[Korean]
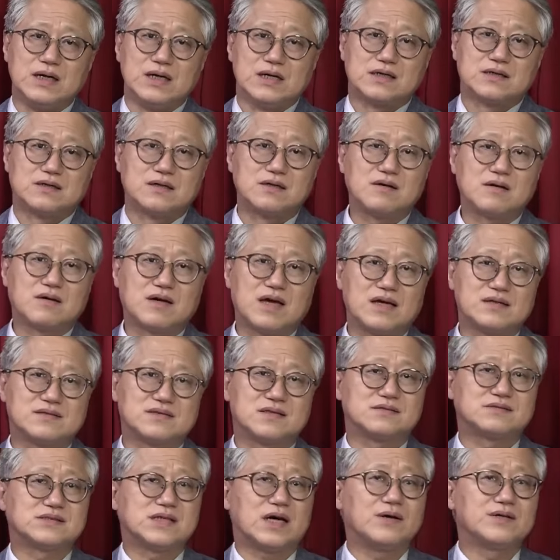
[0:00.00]
그렇게
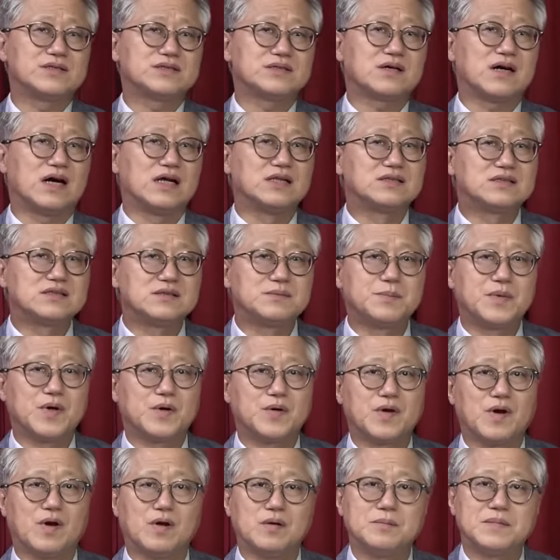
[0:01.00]
해서 사회적 갈등
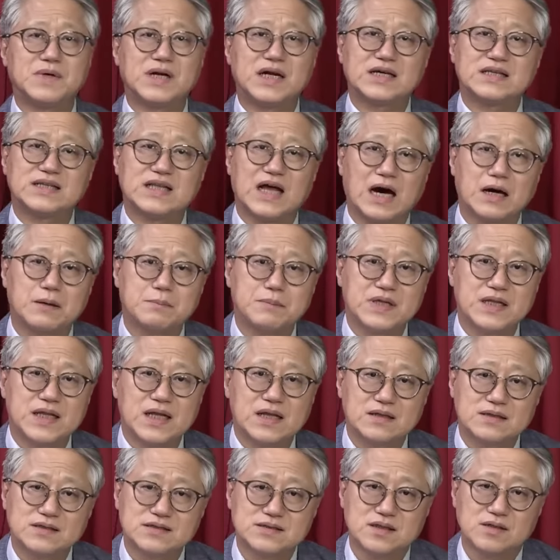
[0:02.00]
비용이 얼마나
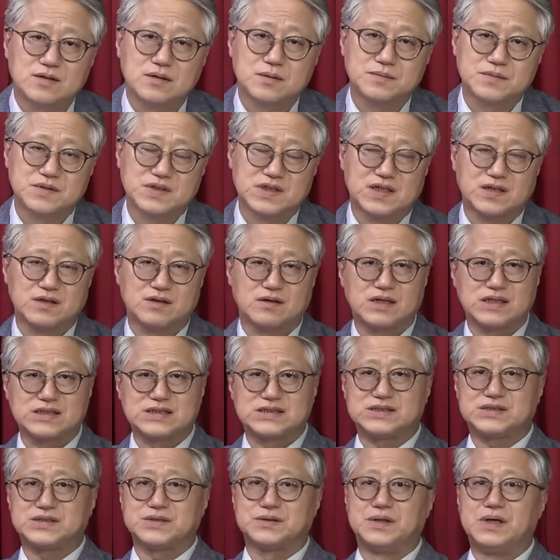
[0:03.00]
낭비됐는지 여러분도
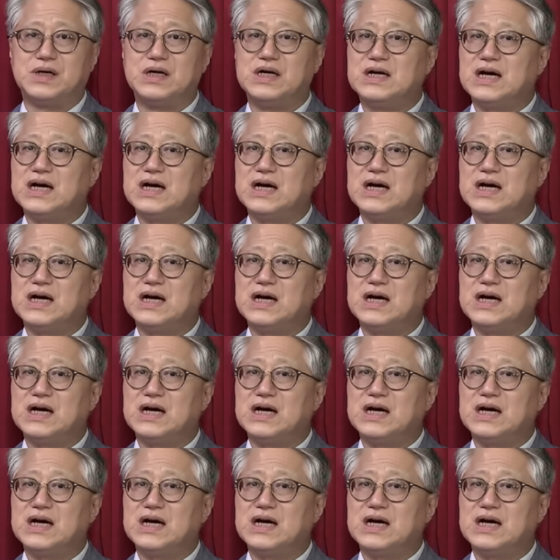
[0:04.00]
기억하시죠.